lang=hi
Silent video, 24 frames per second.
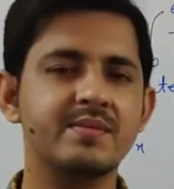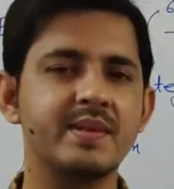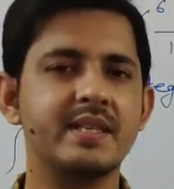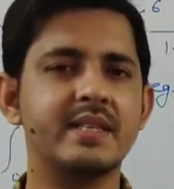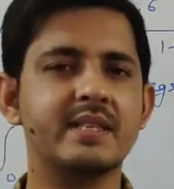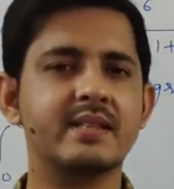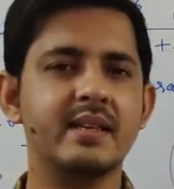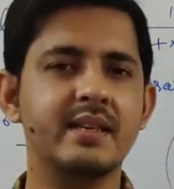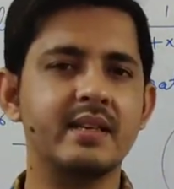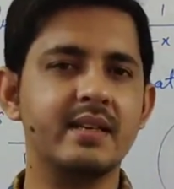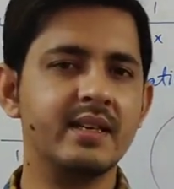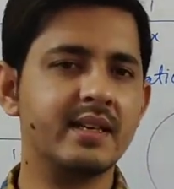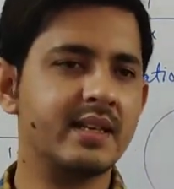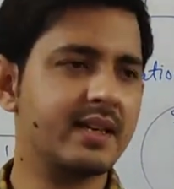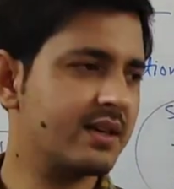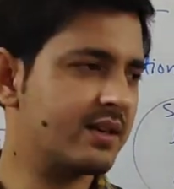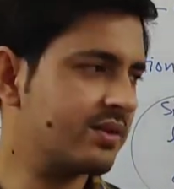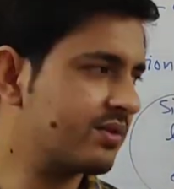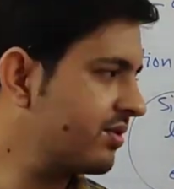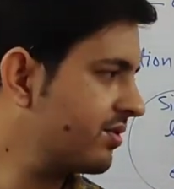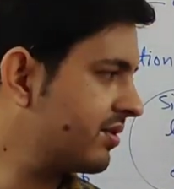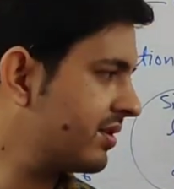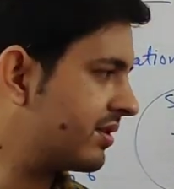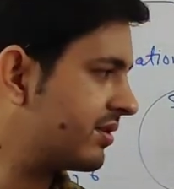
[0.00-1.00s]
मैं इसके नहीं करा रहा
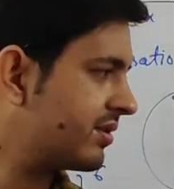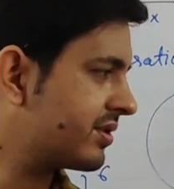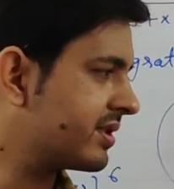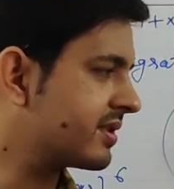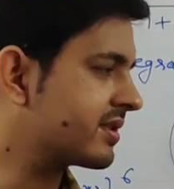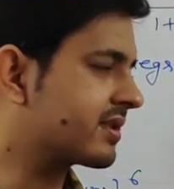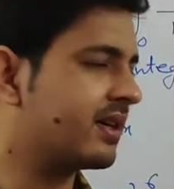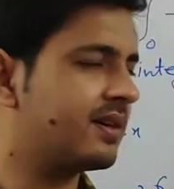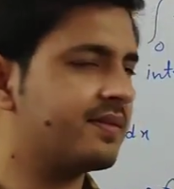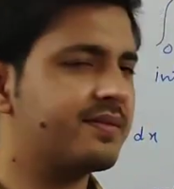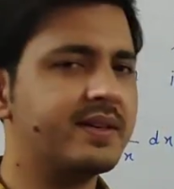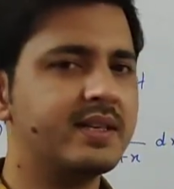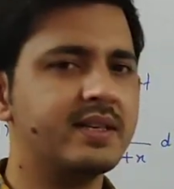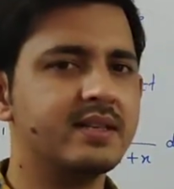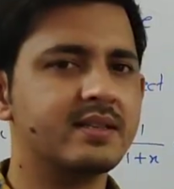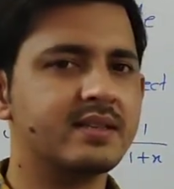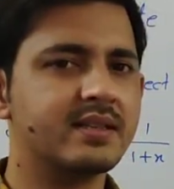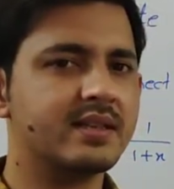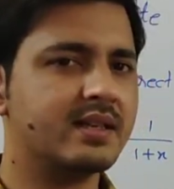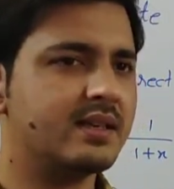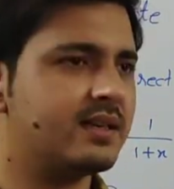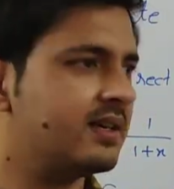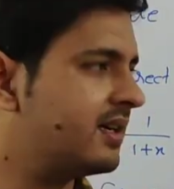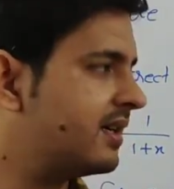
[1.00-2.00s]
हूँ क्योंकि क्वेश्चन काफ़ी
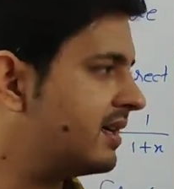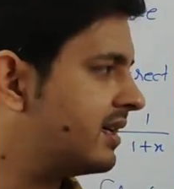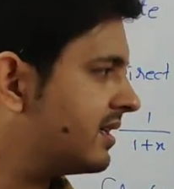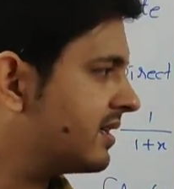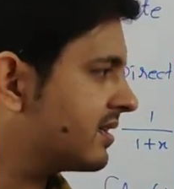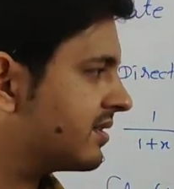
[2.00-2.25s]
ईजी है